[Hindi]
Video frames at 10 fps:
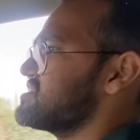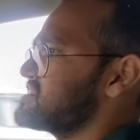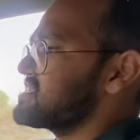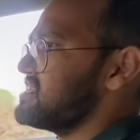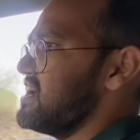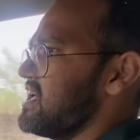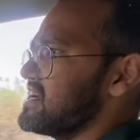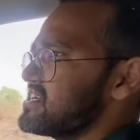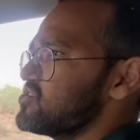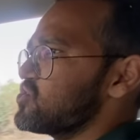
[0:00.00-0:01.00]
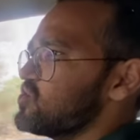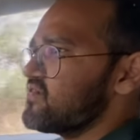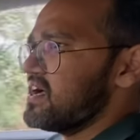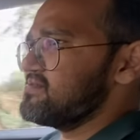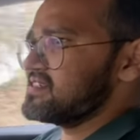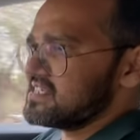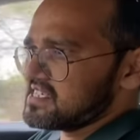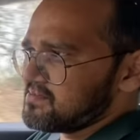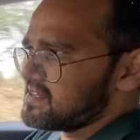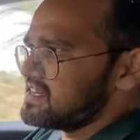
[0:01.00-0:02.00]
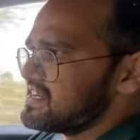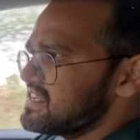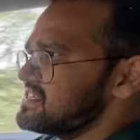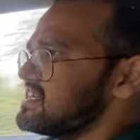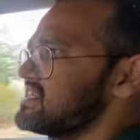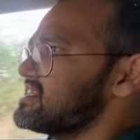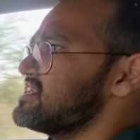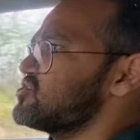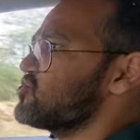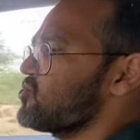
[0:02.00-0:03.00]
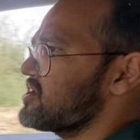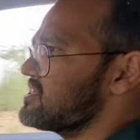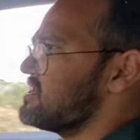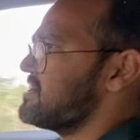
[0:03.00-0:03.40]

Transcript: कर सकती है हालांकि दोनों फाइव स्टार सेफ्टी रेटिंग के साथ आती है दोनों के अंदर